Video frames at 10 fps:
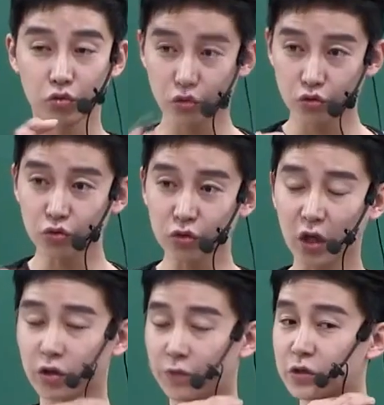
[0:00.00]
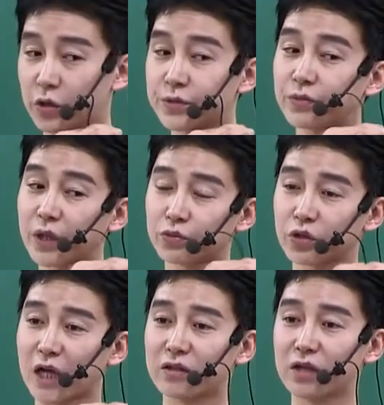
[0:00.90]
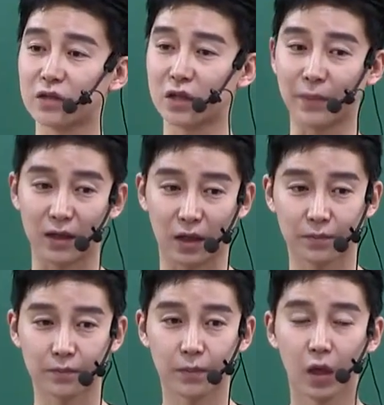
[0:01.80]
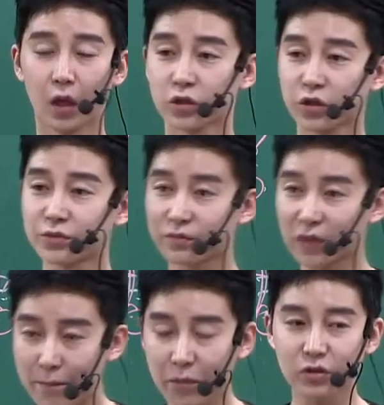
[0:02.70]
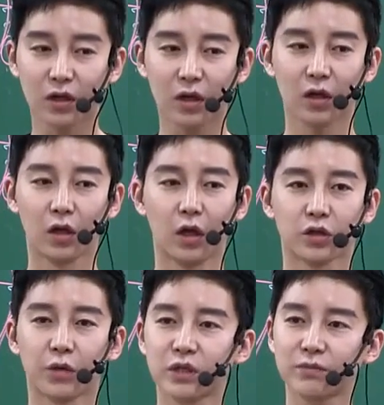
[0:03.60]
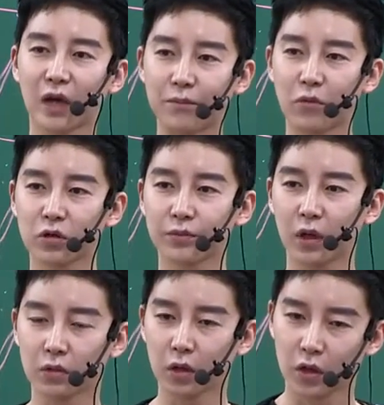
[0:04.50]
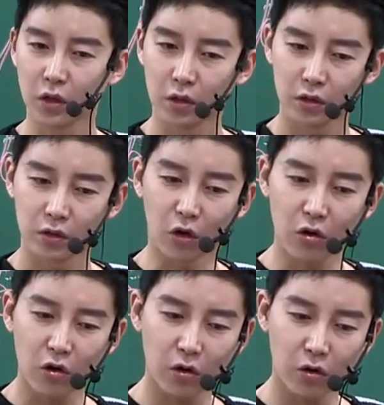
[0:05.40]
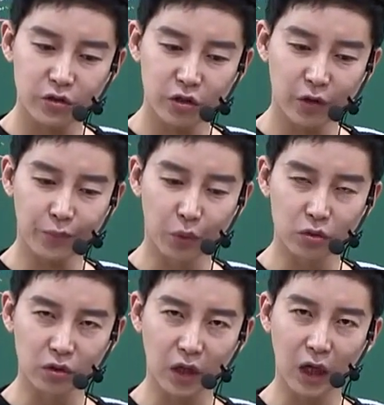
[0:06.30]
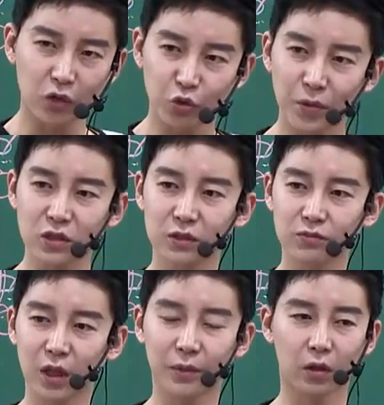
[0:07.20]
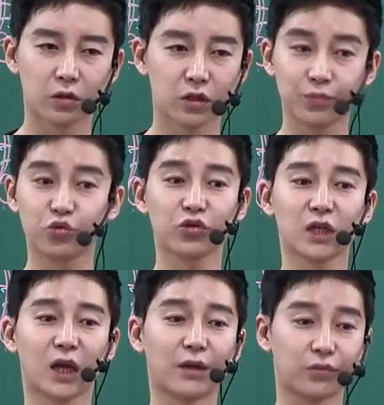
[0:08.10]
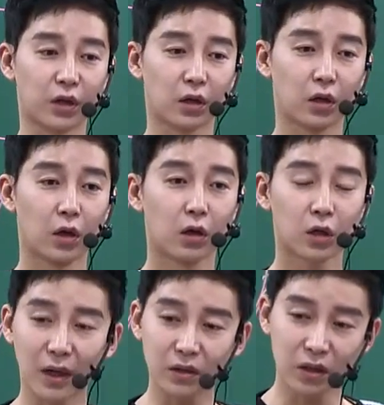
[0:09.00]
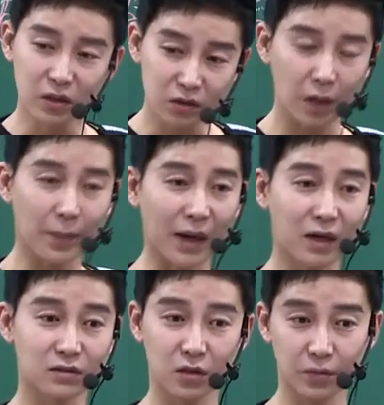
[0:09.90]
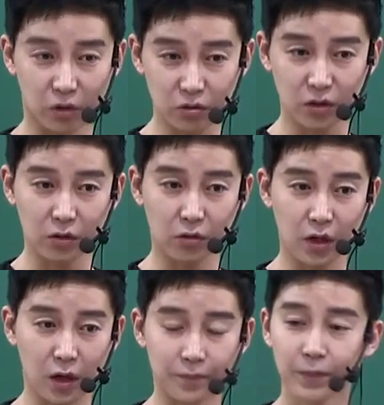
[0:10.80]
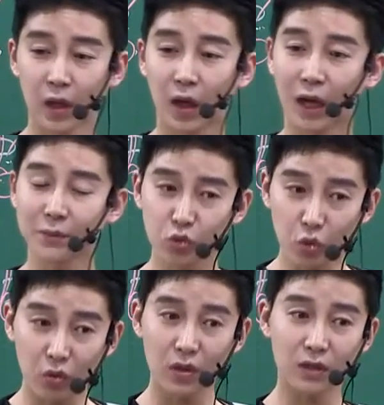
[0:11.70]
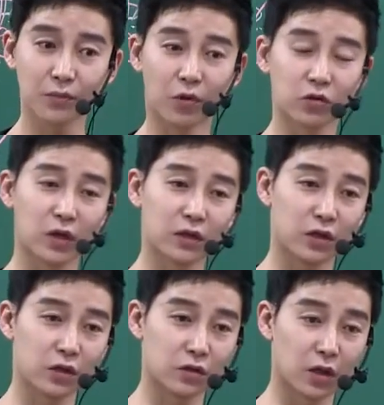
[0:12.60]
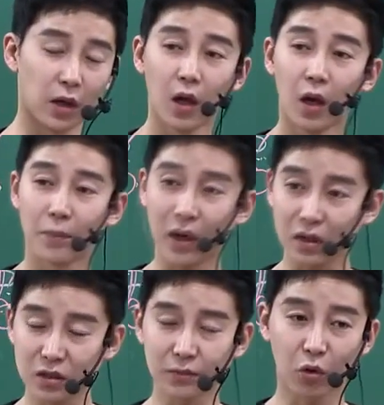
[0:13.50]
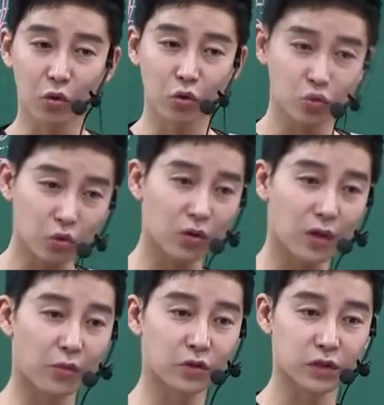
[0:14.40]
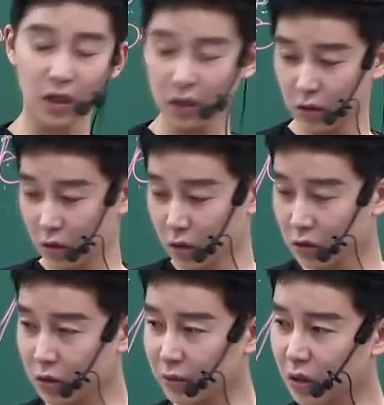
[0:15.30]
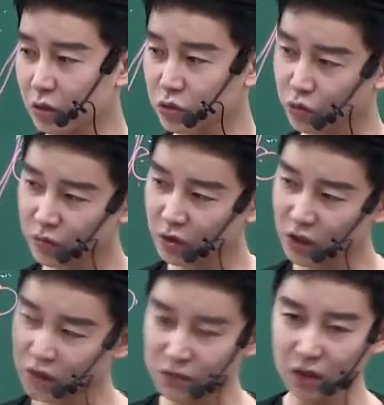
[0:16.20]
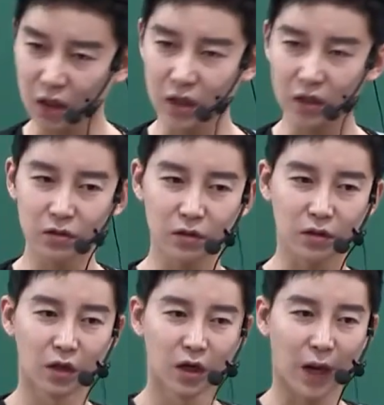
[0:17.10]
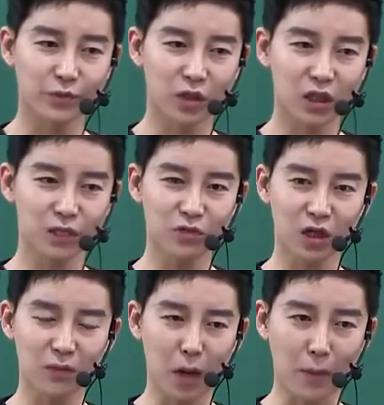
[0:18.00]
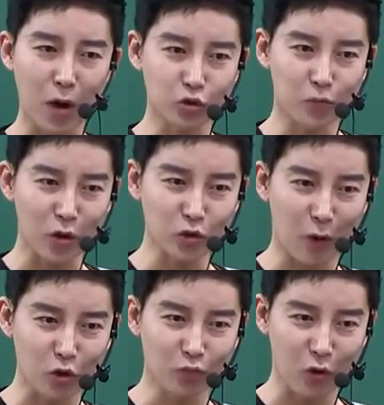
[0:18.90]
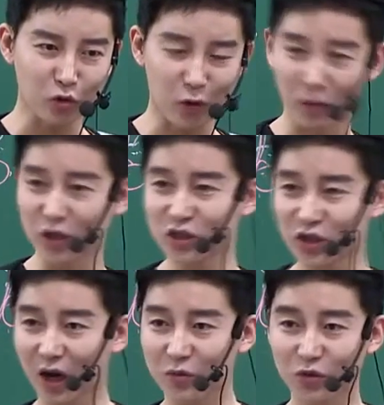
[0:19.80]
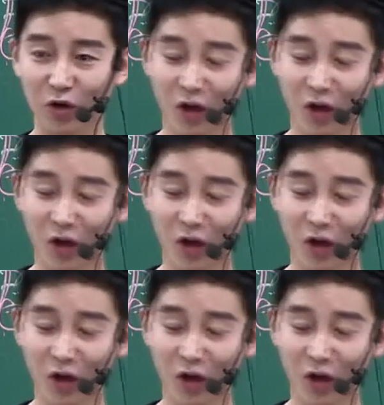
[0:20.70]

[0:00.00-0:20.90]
수능 때 점심 때부터 자는 애들이 많아. 점심을 안 먹잖아? 점심을 안 먹으면 영어 시험 볼 때 한 후반쯤 되면 집중이 잘 안 돼. 그럼 애들이 그때 바카스를 먹는다거나 아니면 초콜릿을 먹는 애들이 있는데, 바카스 먹고 초콜릿 먹잖아? 그러면 좀 이렇게 심장 약한 애들은 갑자기 심장이 막 바운스 막 이질하면서